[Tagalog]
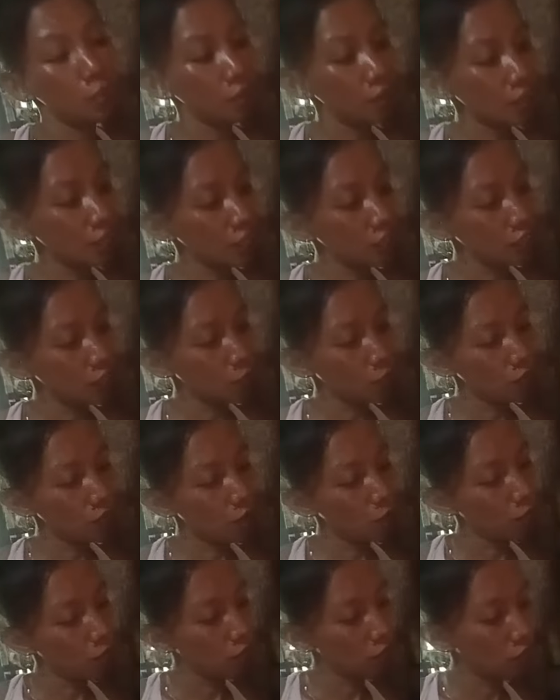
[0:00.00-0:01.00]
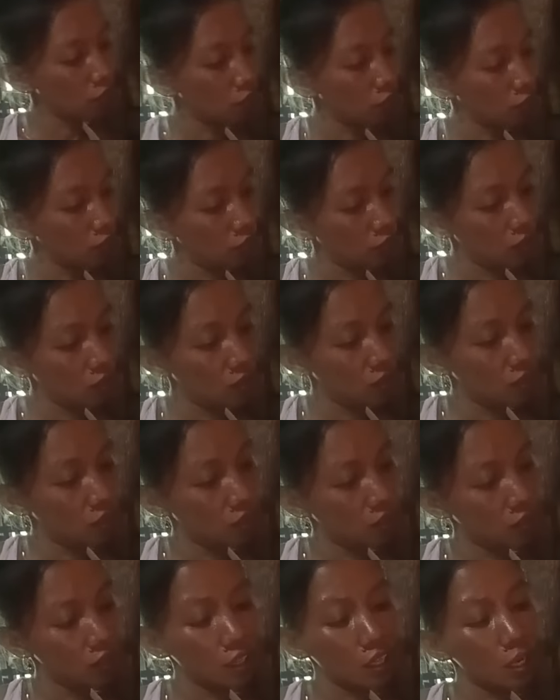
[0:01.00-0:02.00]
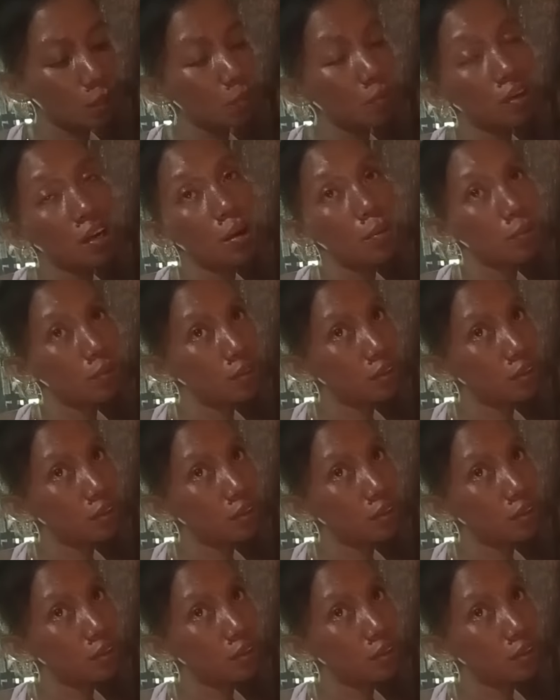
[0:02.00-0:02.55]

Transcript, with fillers: yan, tinapon ako doon. Ha? Hindi na Tinapon ako.